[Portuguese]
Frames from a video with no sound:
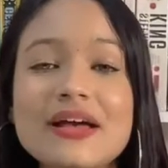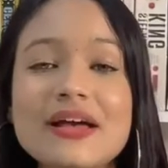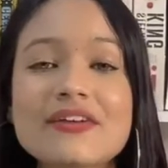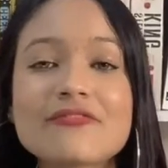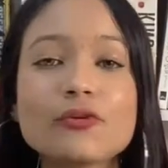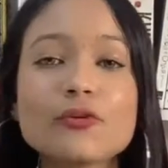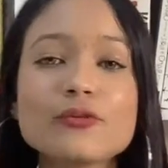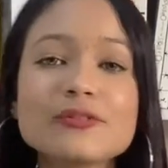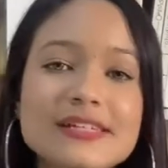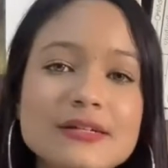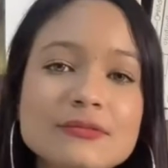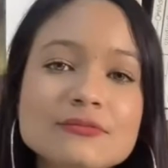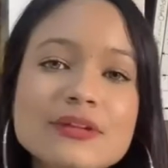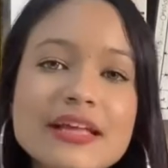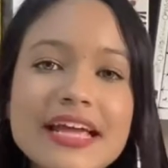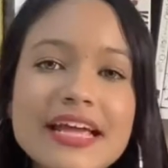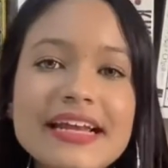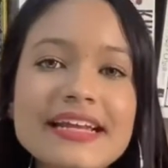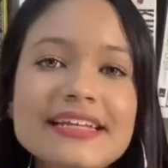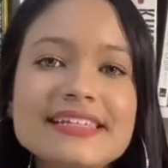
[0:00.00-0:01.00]
A evolução
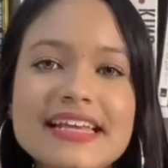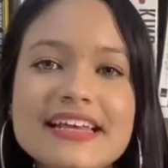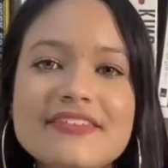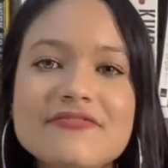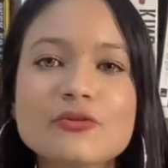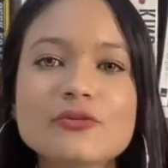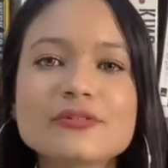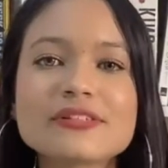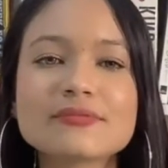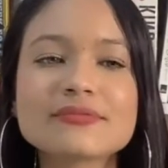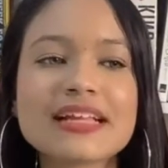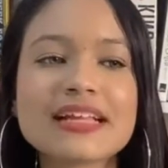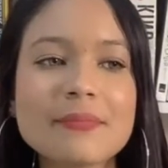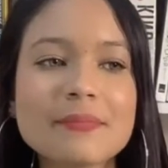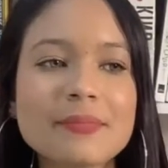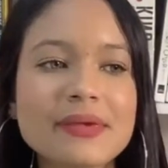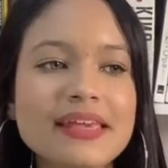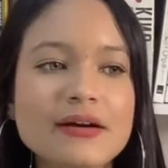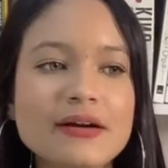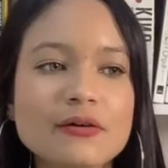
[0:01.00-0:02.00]
deles, a evolução
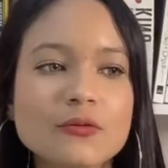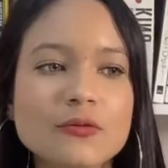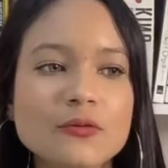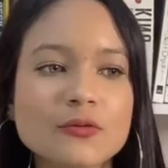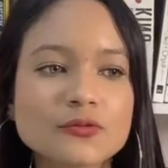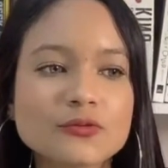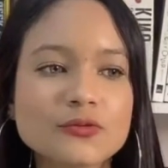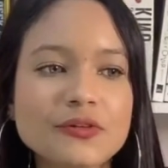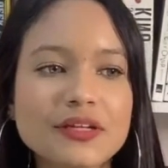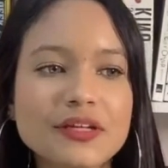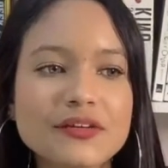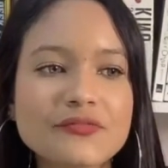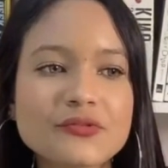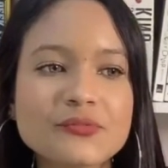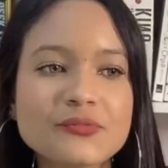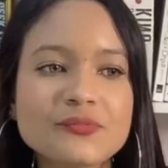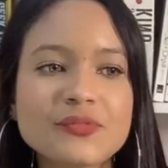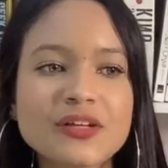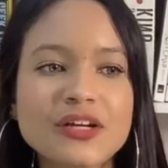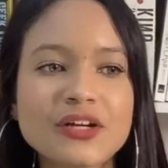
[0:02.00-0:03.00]
da Bia ao longo do
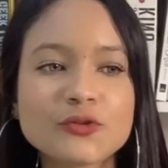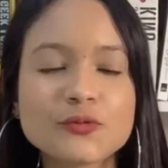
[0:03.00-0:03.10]
livro.